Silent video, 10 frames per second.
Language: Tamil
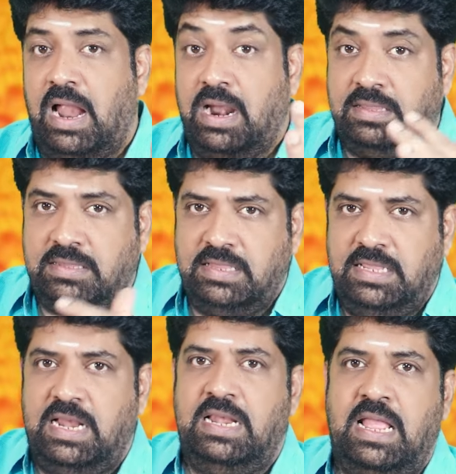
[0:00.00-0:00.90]
அடுத்தது
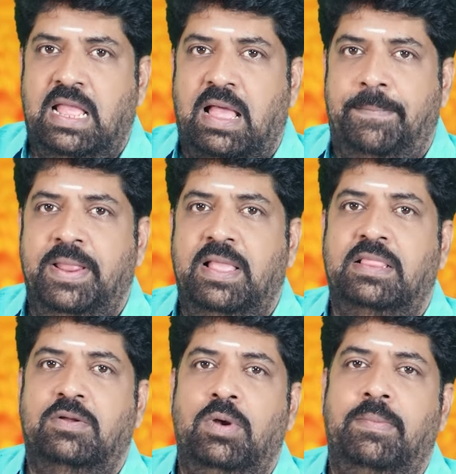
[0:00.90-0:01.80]
என்ன
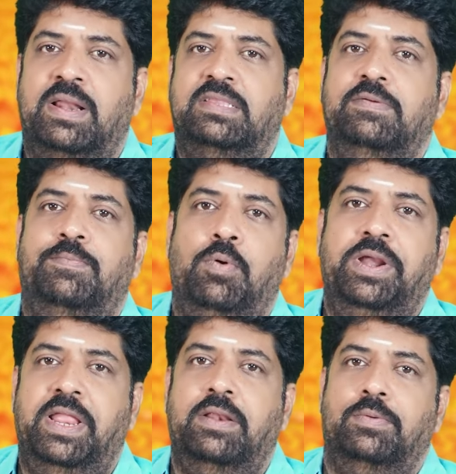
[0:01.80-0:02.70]
அப்படிங்கிறதுக்குள்ள மனசு
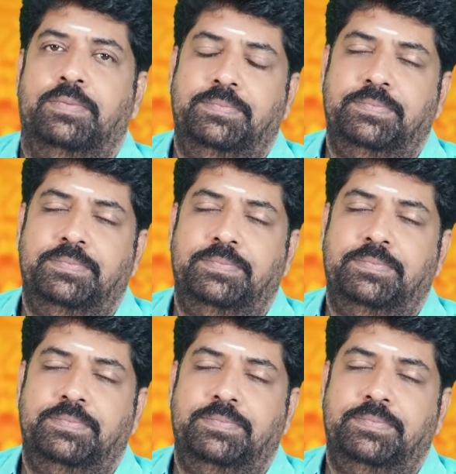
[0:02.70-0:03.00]
போயிட்டே இருக்கும்